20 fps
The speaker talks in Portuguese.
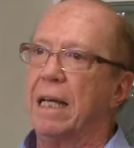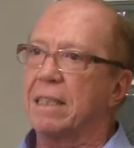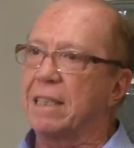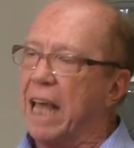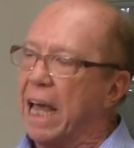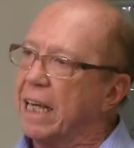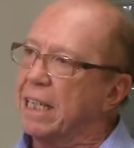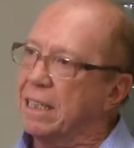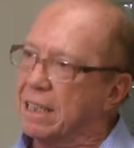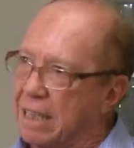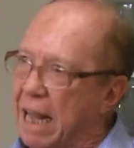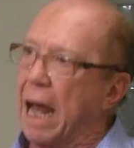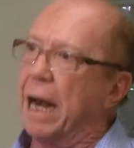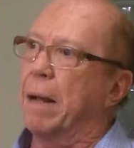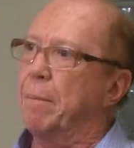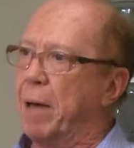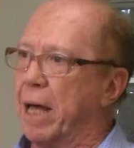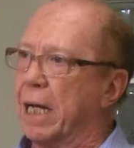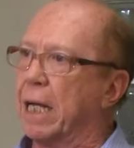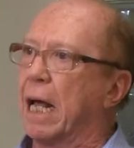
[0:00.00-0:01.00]
Tem que estar
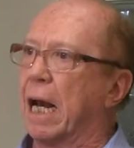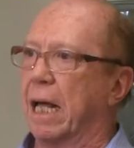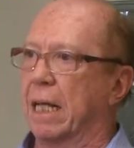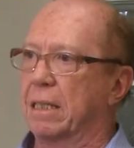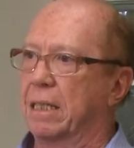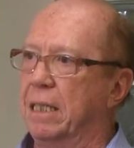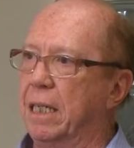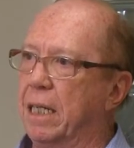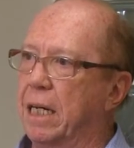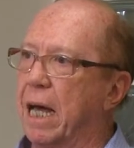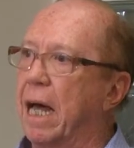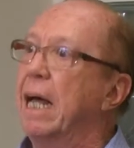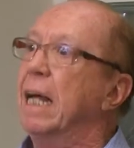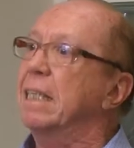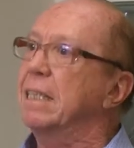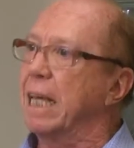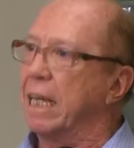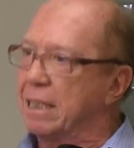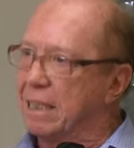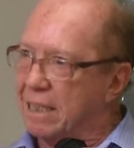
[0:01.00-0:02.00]
na América Latina,
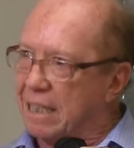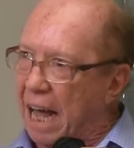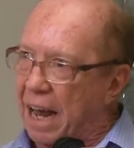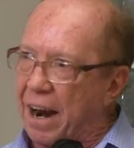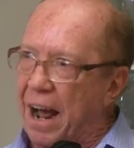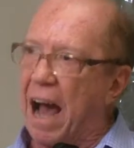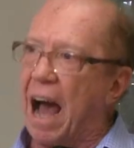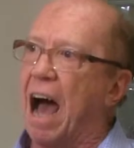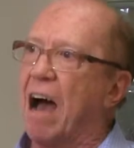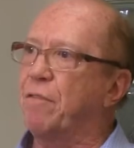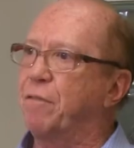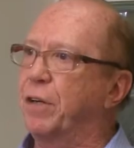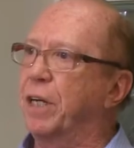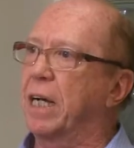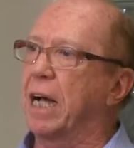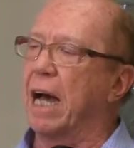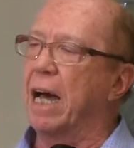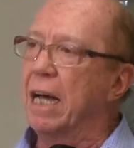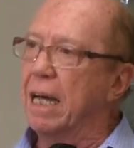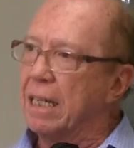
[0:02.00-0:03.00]
tem que estar na
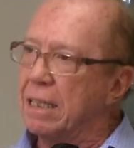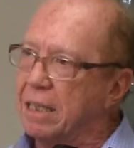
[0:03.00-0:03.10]
África,